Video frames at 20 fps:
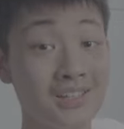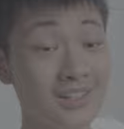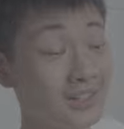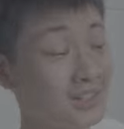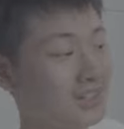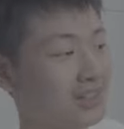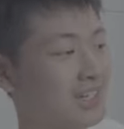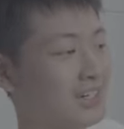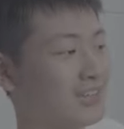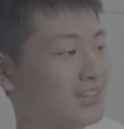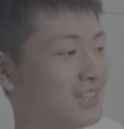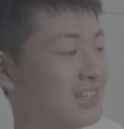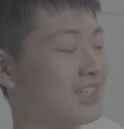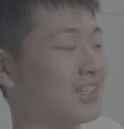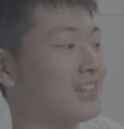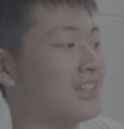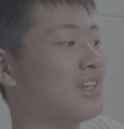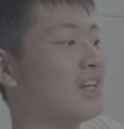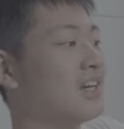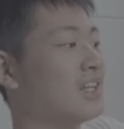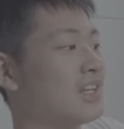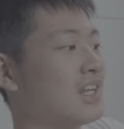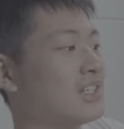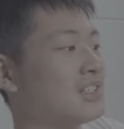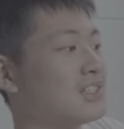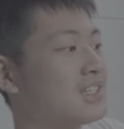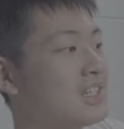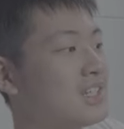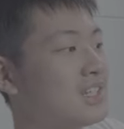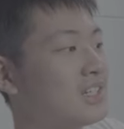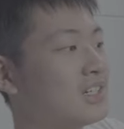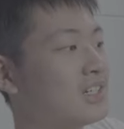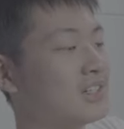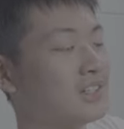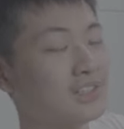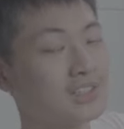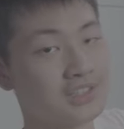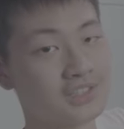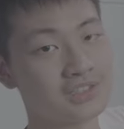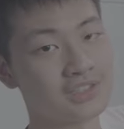很讨厌。那这一个
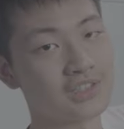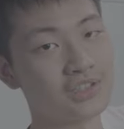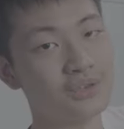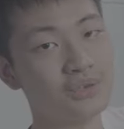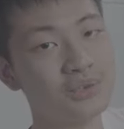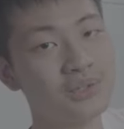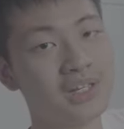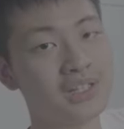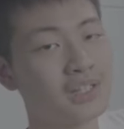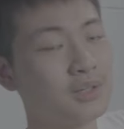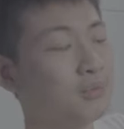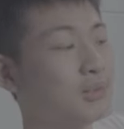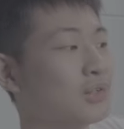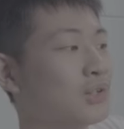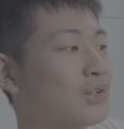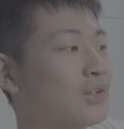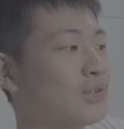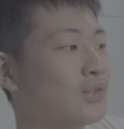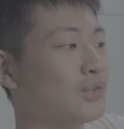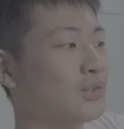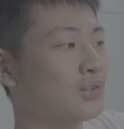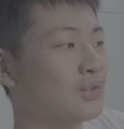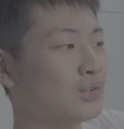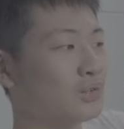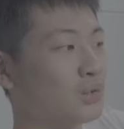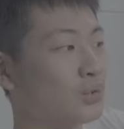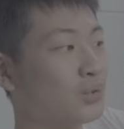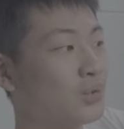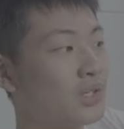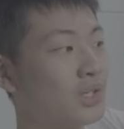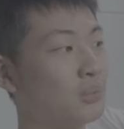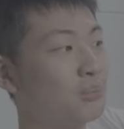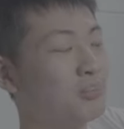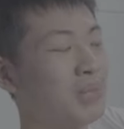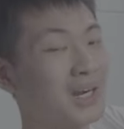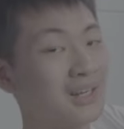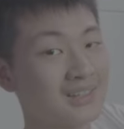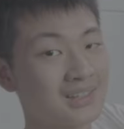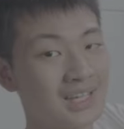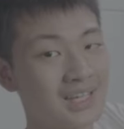Gesten l u g a 他们都有多一个
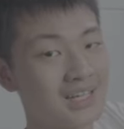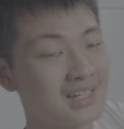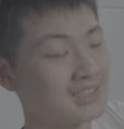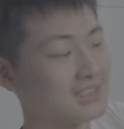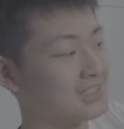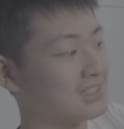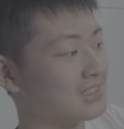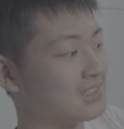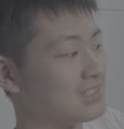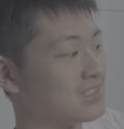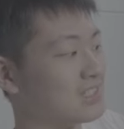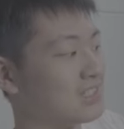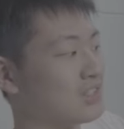绑带的设计，